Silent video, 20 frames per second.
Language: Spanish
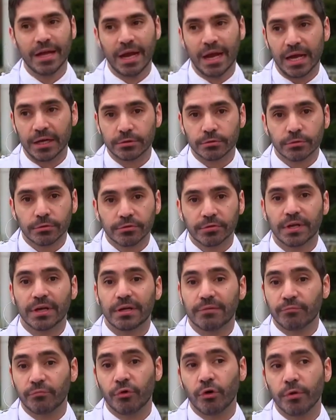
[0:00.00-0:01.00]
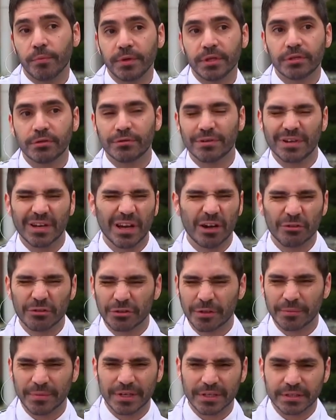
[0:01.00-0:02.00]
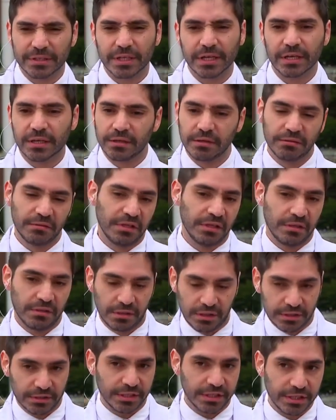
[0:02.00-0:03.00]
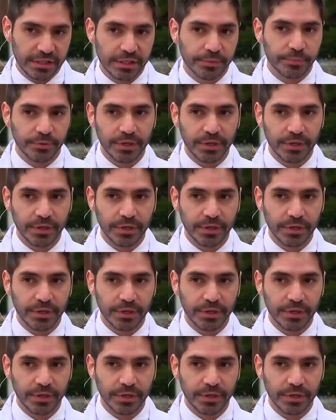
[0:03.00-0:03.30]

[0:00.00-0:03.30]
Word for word: gastro, o sea, vómitos, náusea, malestar y enteritis